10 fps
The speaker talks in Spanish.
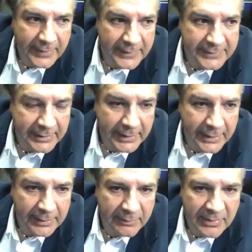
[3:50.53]

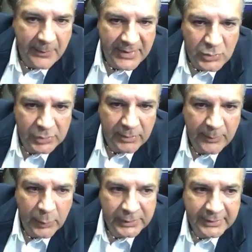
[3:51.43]
este, a mí me parece un tema
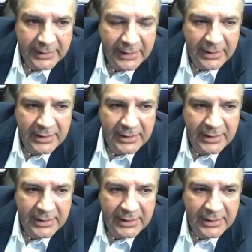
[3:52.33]
importante